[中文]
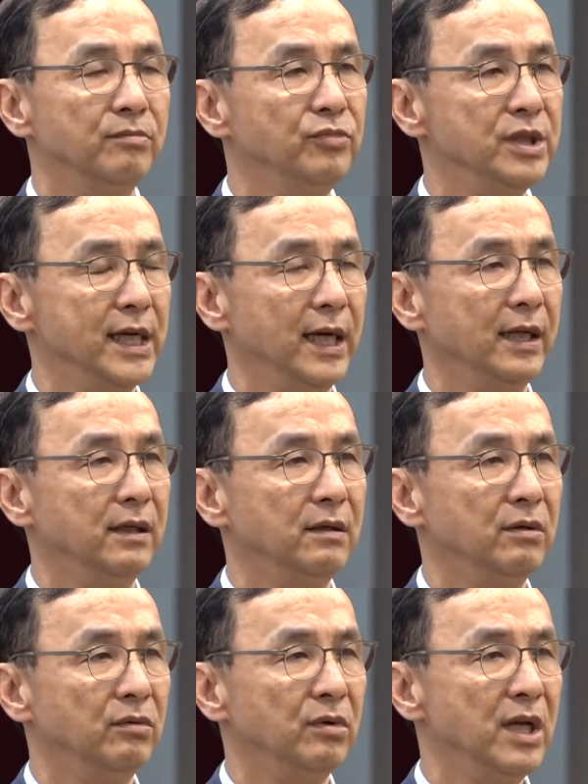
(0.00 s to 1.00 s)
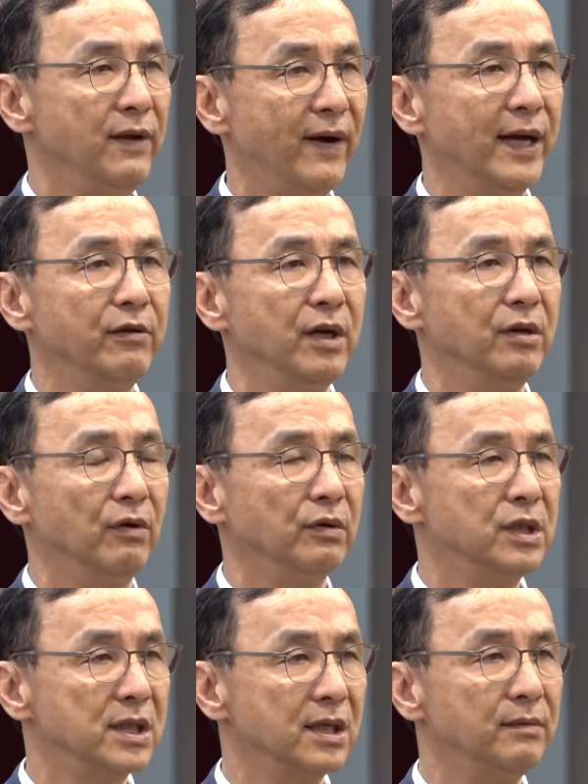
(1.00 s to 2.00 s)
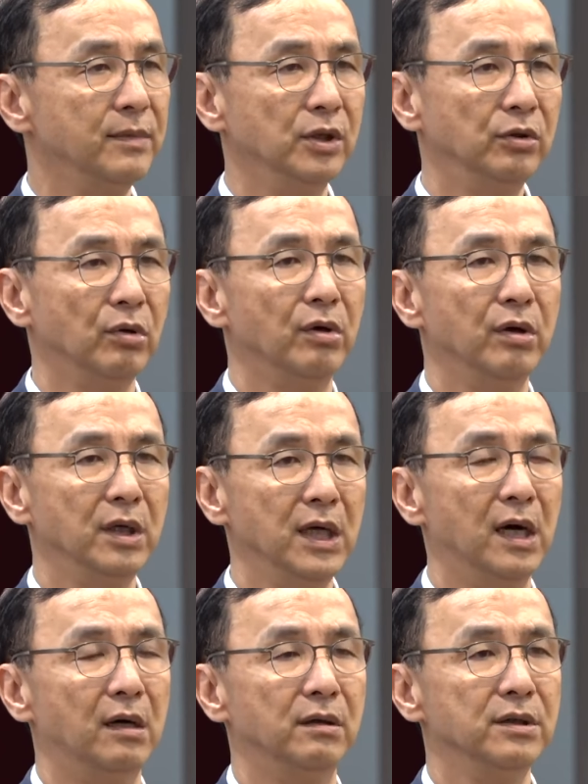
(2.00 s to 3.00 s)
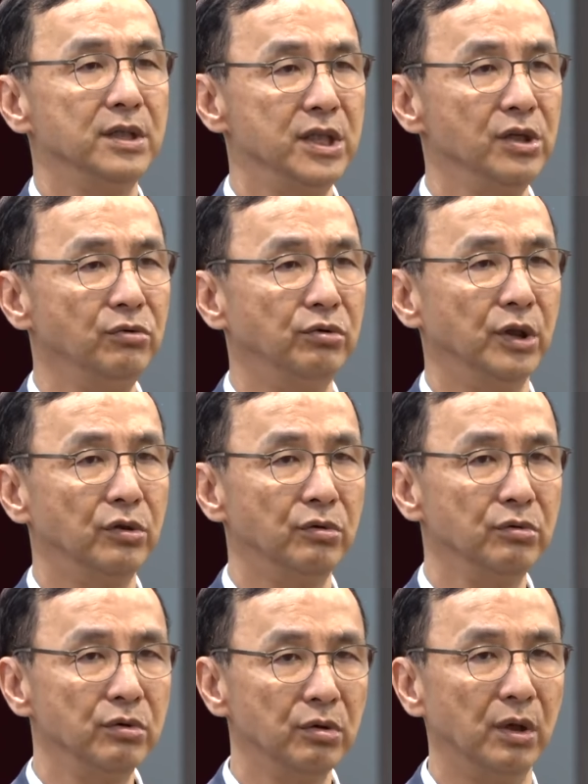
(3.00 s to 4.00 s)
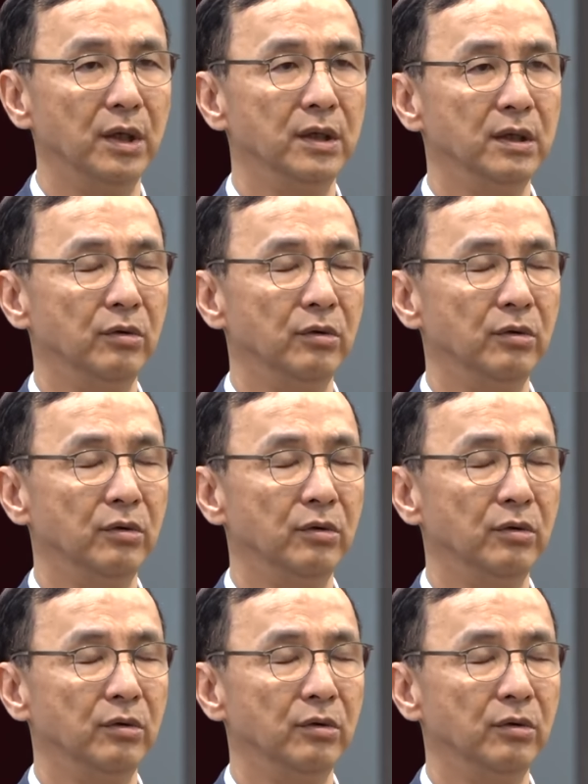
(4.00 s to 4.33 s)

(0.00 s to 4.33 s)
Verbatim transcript: 目前立法院有这么多要辛苦的工作。